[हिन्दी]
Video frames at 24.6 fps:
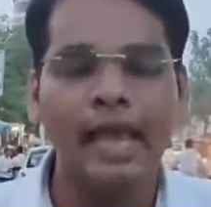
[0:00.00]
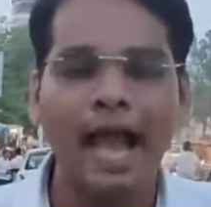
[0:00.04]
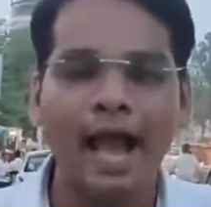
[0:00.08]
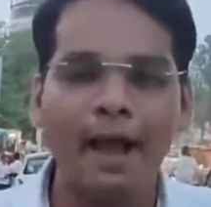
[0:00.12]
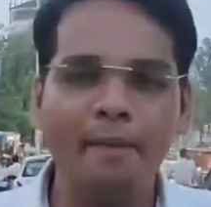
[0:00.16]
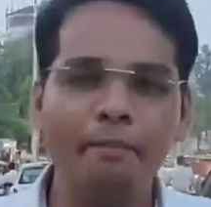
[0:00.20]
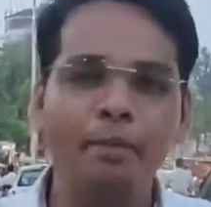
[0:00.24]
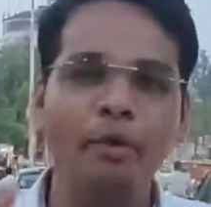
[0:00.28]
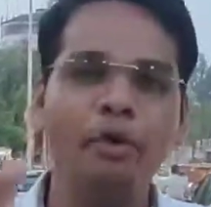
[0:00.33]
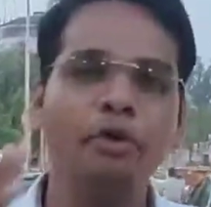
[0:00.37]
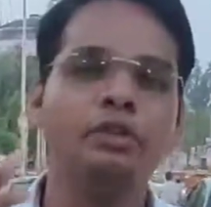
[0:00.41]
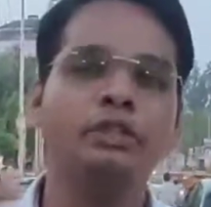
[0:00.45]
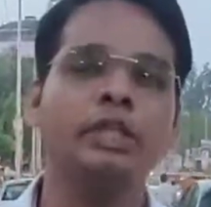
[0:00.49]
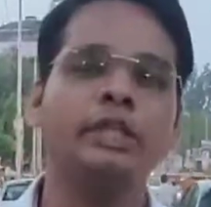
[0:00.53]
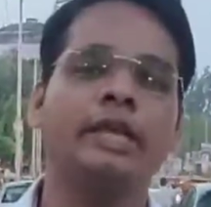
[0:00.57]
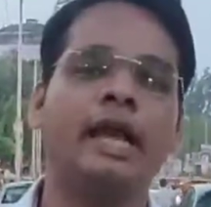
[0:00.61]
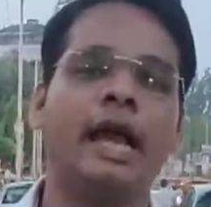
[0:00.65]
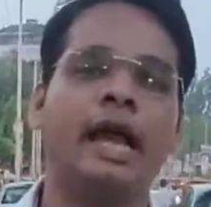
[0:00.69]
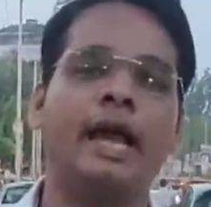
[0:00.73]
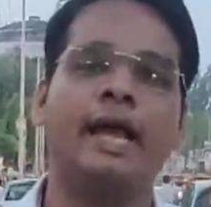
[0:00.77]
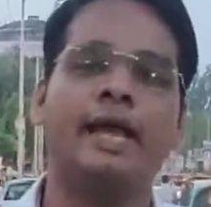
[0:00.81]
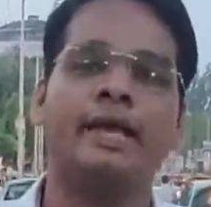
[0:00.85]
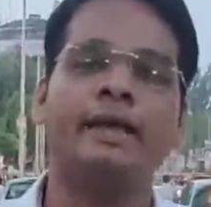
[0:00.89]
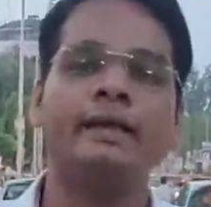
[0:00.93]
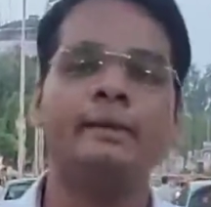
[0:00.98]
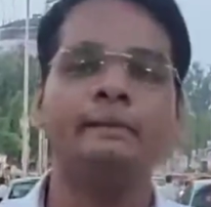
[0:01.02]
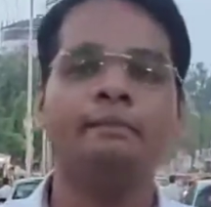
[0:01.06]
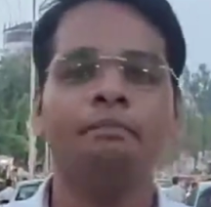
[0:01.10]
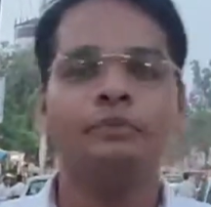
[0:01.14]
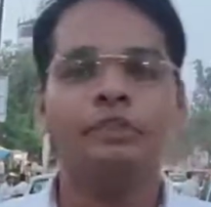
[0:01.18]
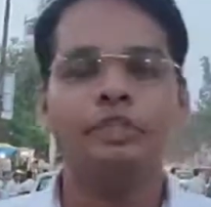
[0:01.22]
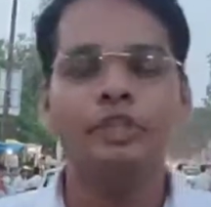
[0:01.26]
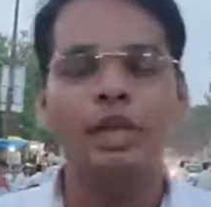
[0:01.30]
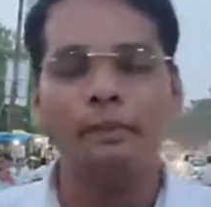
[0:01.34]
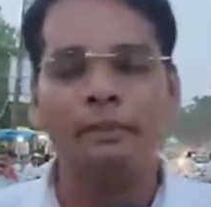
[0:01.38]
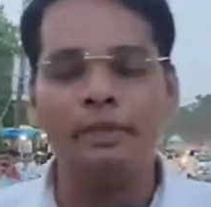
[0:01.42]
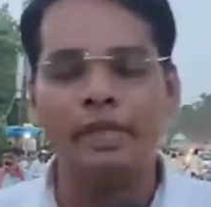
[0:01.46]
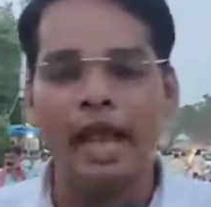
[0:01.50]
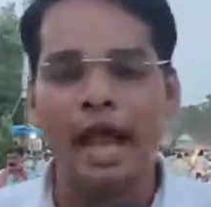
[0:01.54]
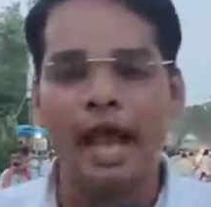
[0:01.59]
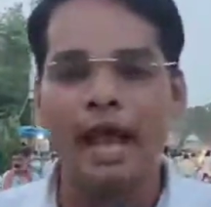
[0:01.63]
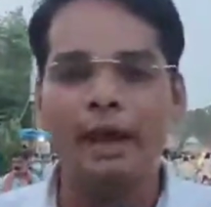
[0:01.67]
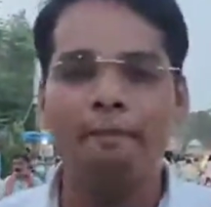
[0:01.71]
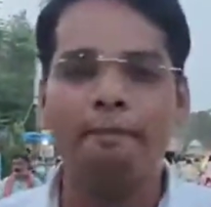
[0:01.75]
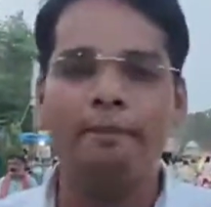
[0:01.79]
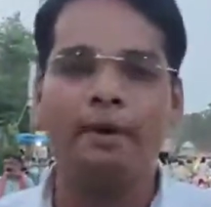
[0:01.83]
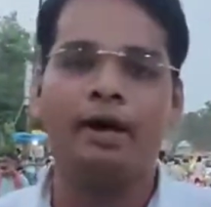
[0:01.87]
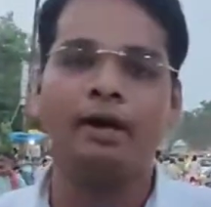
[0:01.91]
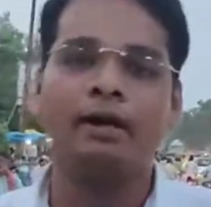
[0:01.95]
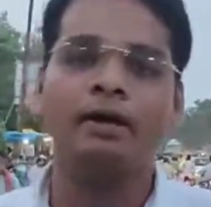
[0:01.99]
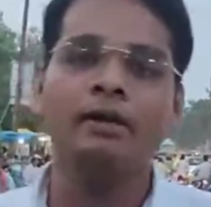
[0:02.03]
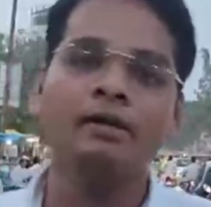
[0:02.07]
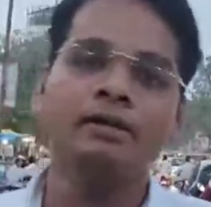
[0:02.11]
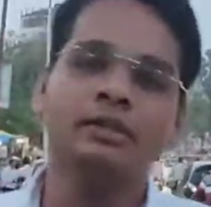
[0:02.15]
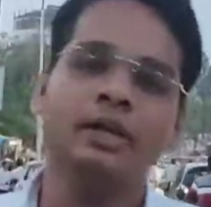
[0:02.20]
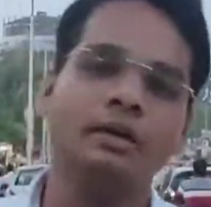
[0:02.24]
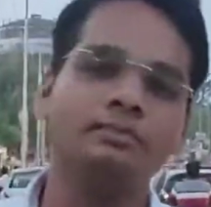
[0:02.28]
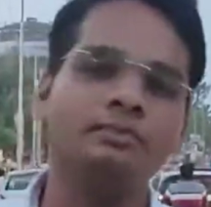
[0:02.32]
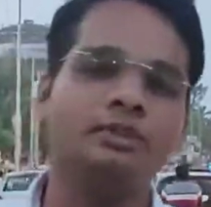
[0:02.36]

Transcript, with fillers: क्या मुंह दिखाएं जब यहाँ पर